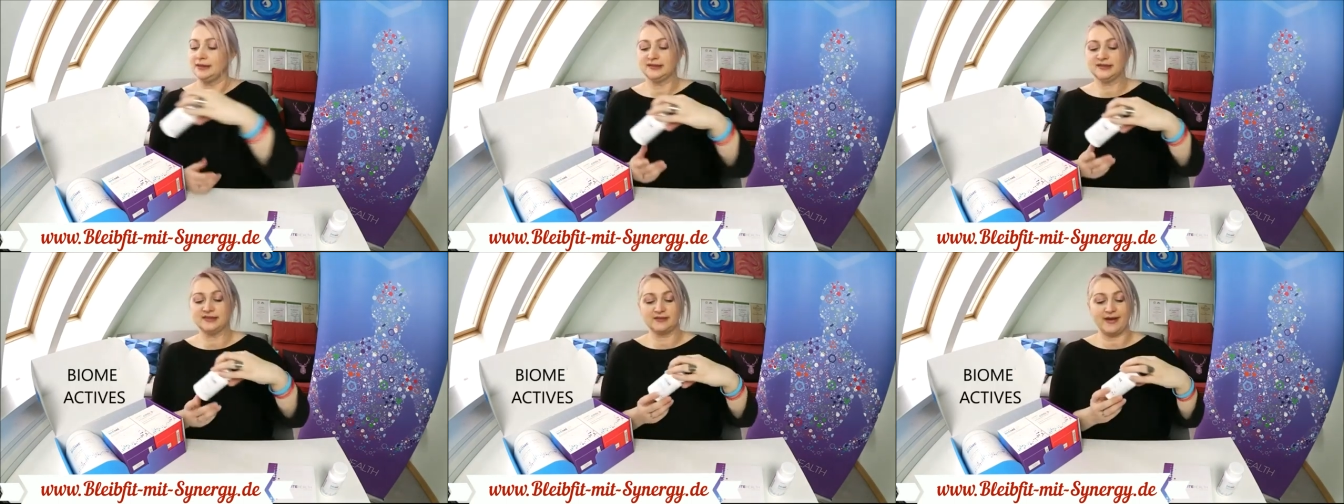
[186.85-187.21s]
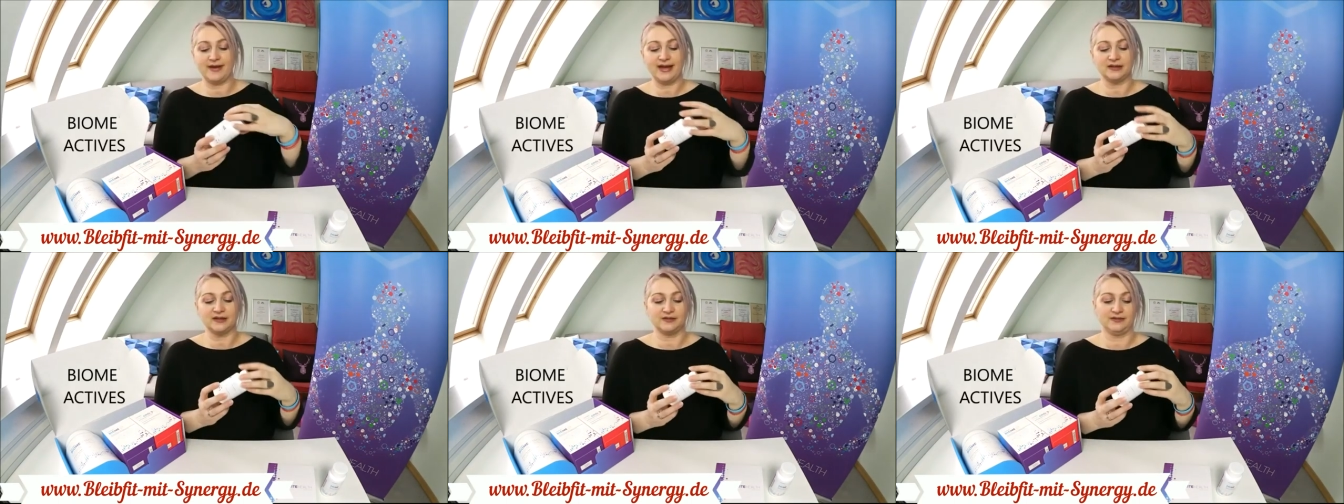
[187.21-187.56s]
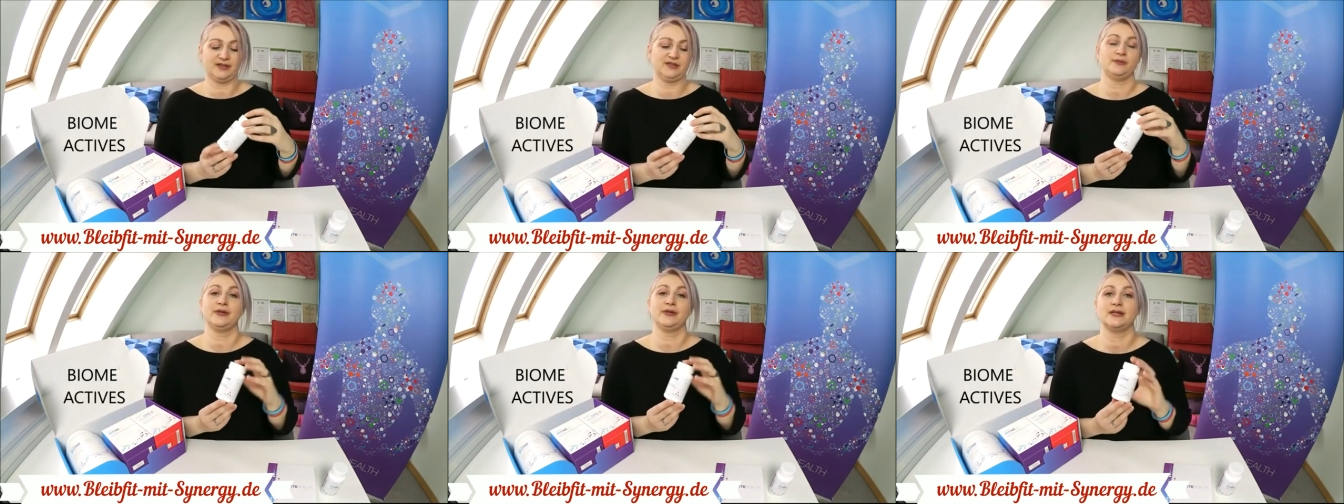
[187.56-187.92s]
Das Zweite,
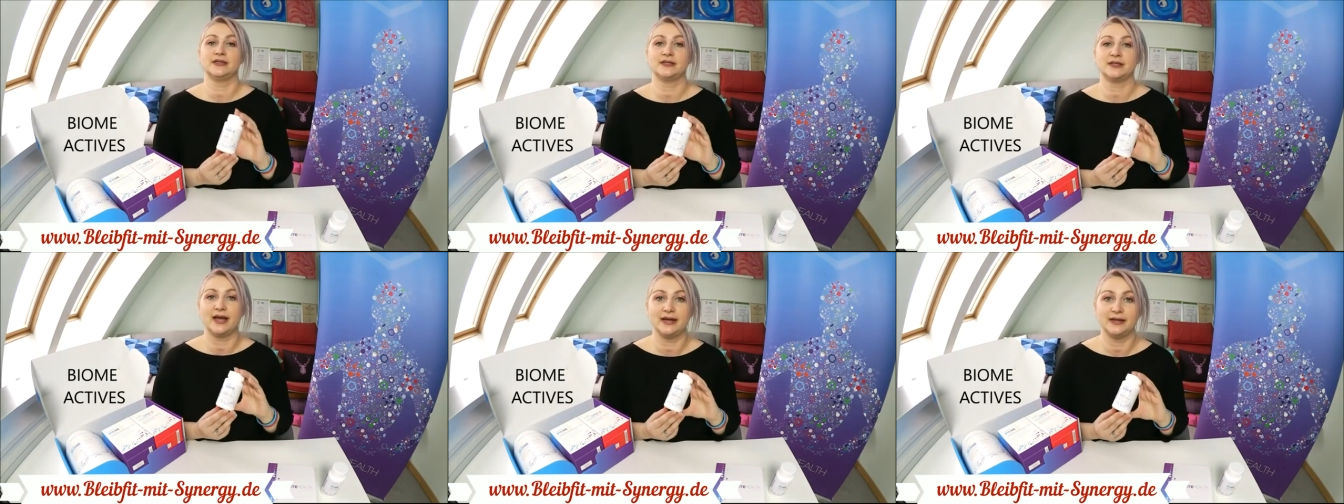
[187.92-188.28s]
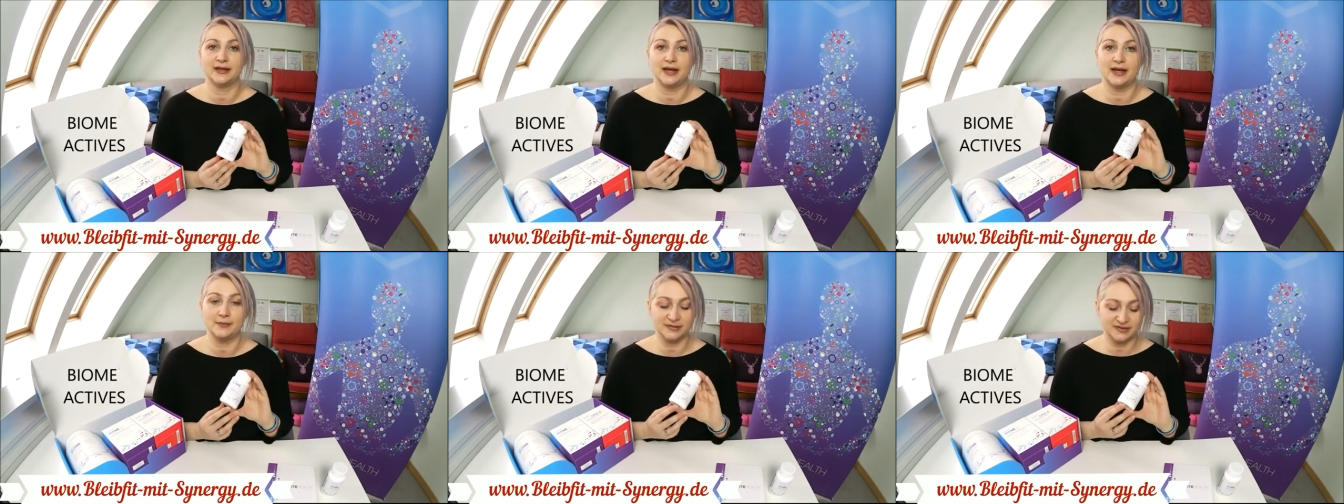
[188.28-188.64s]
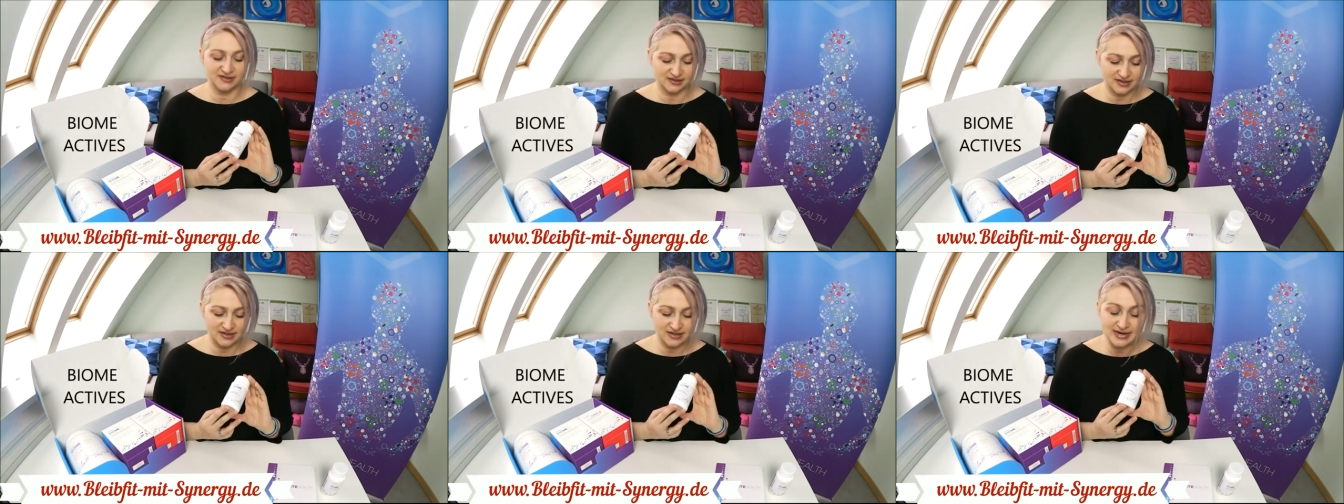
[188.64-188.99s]
was wir hier dran haben,
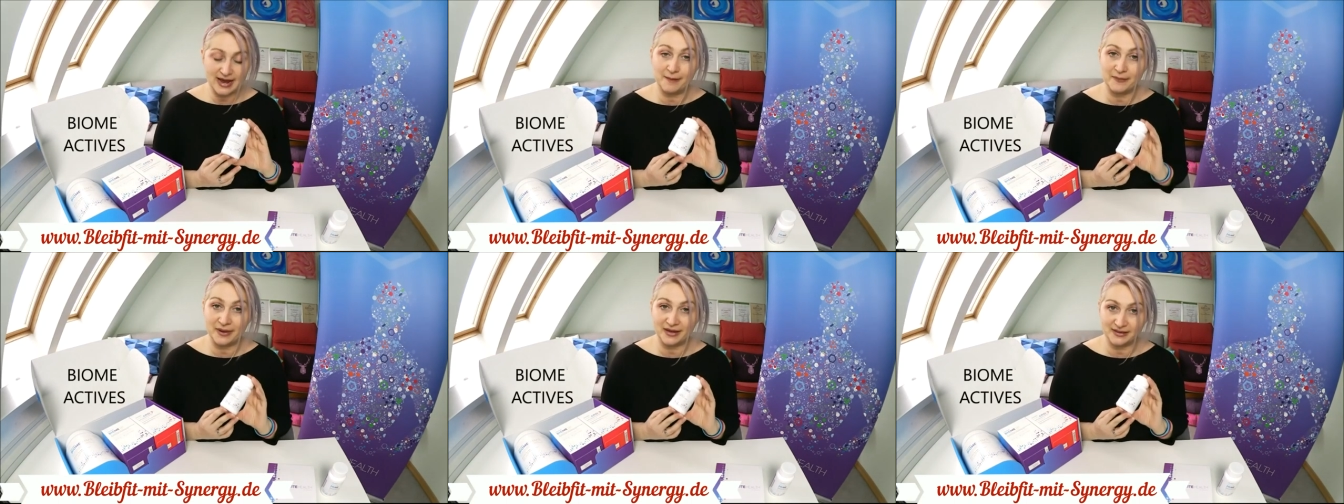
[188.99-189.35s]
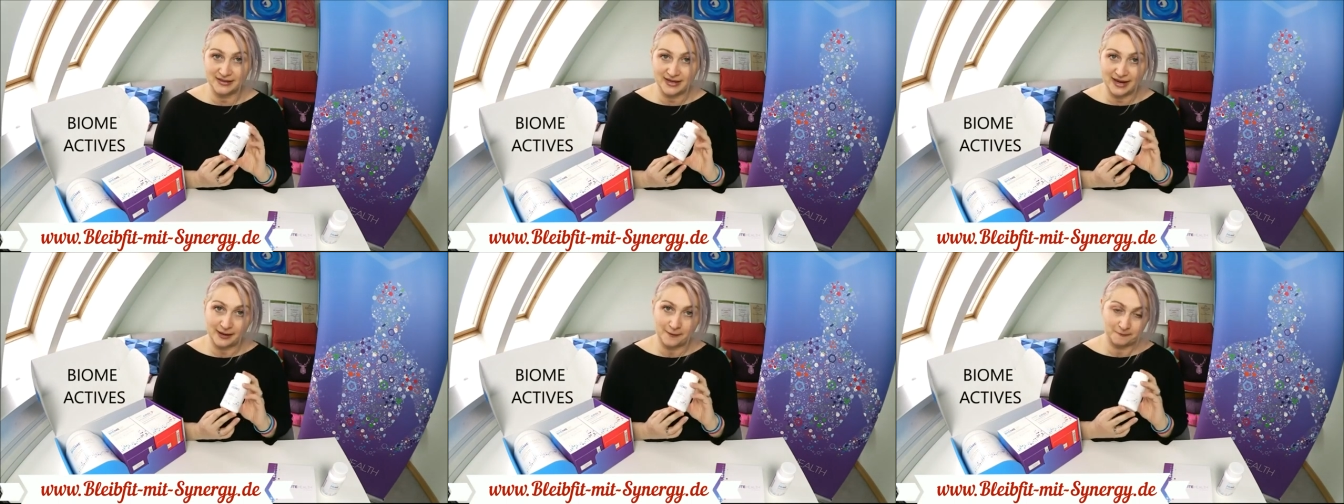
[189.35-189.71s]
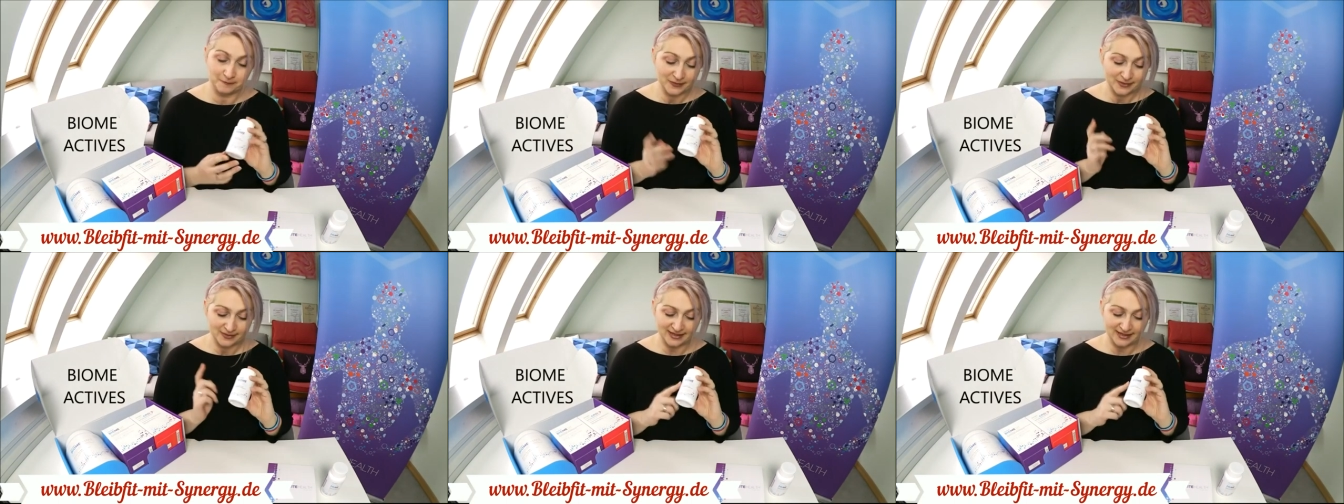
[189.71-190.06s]
sind die
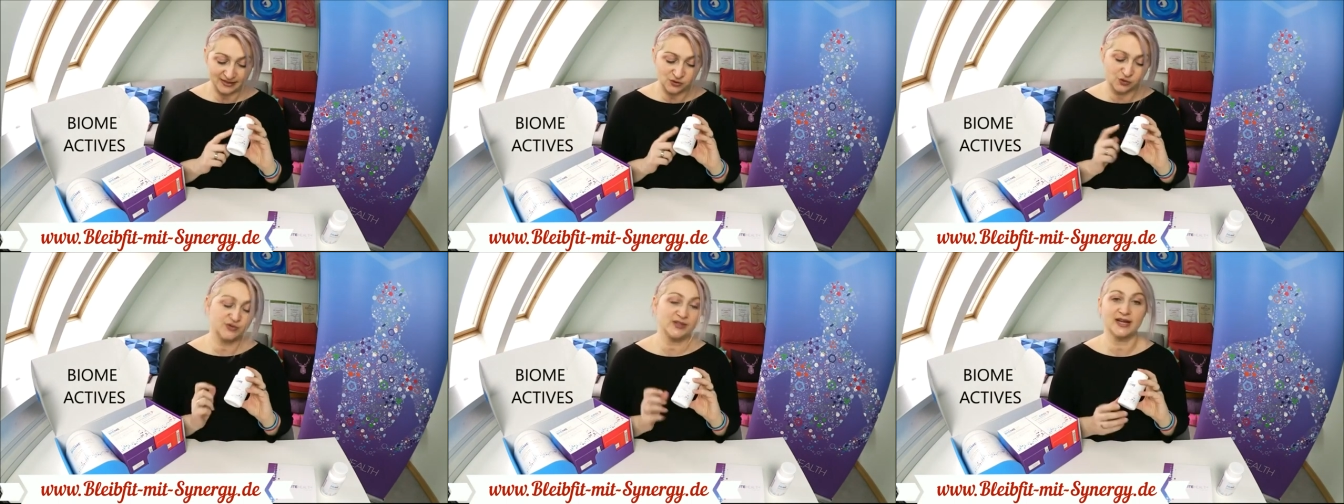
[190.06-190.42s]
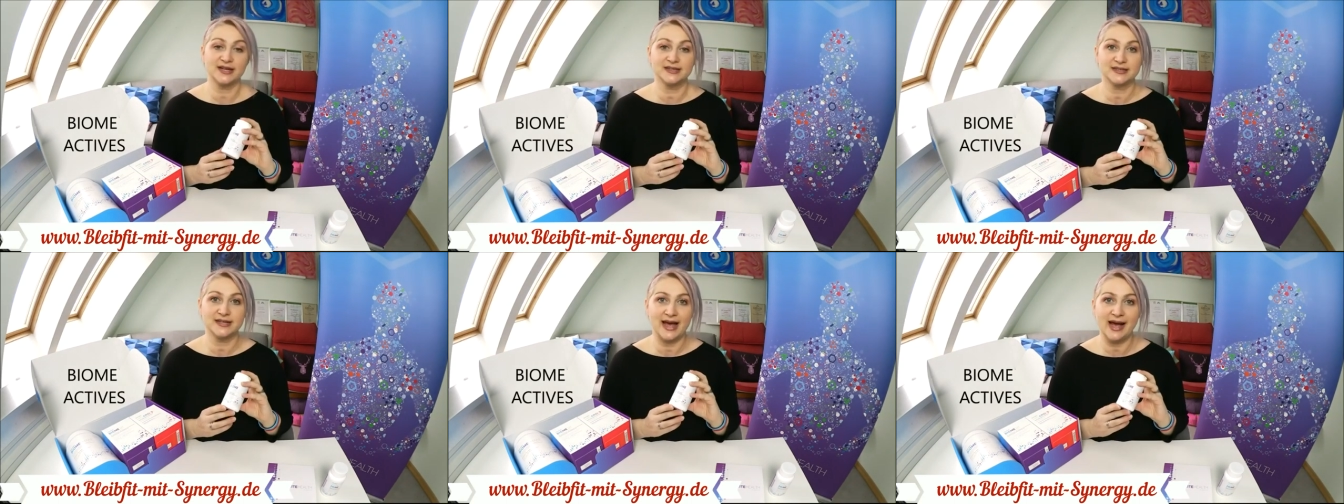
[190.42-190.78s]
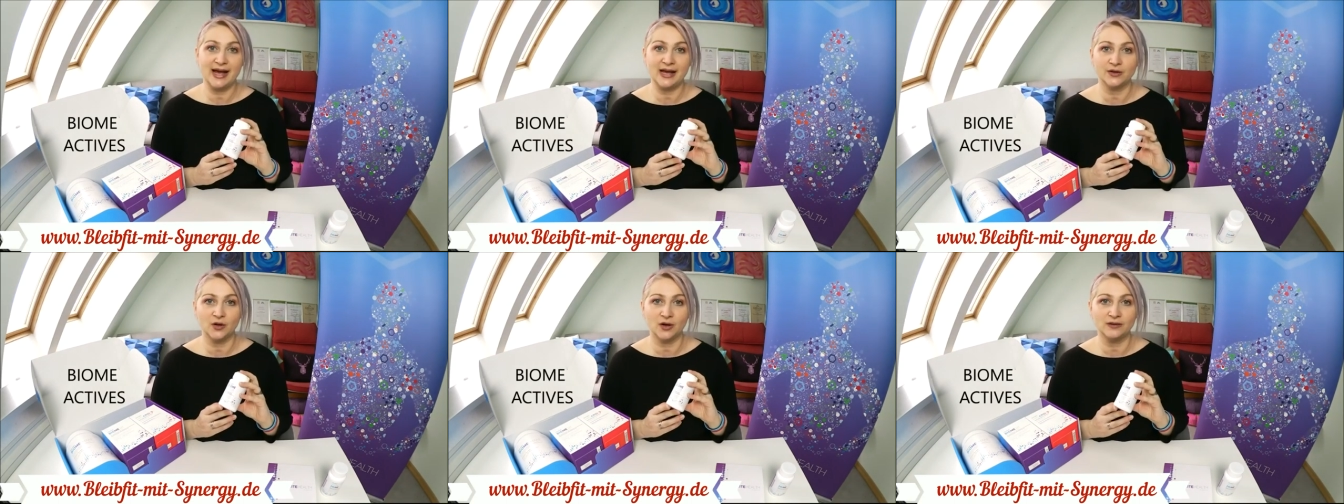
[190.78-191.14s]
Darmbakterien. Dazu sage ich
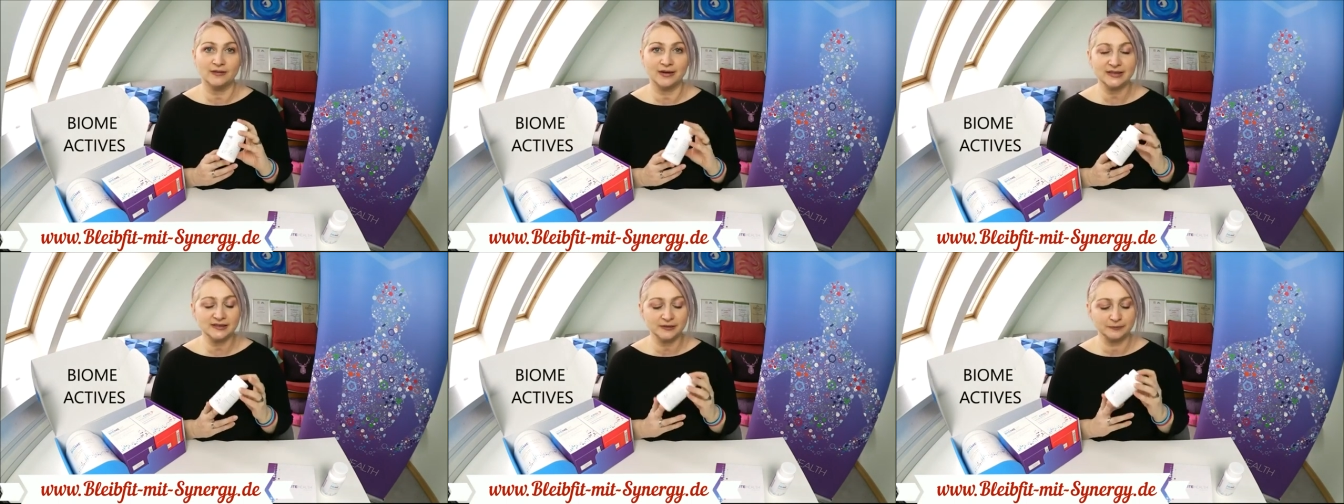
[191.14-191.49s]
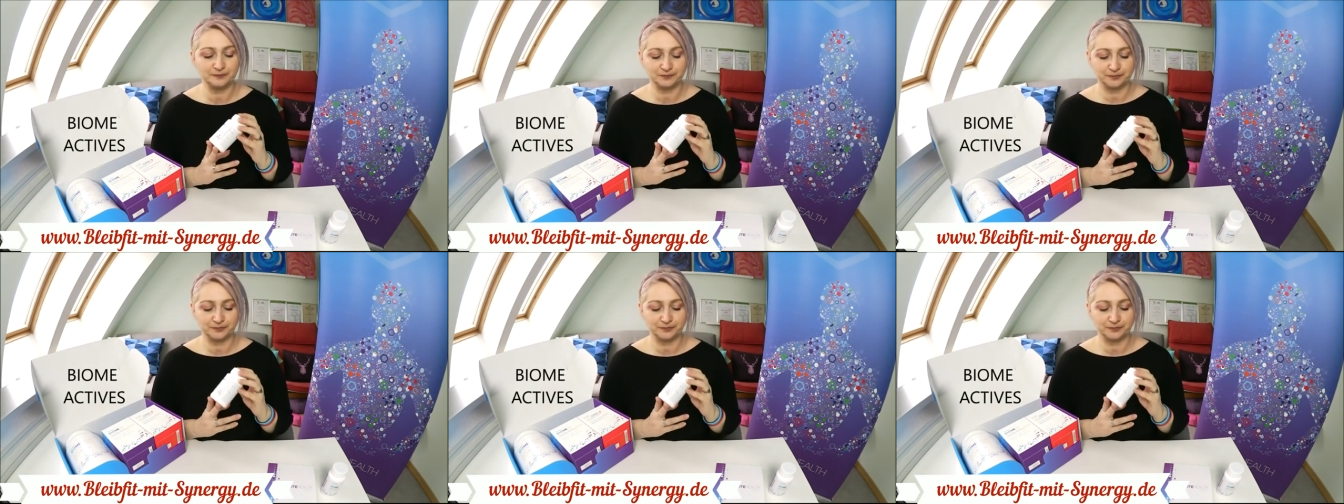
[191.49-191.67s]
nachher noch was.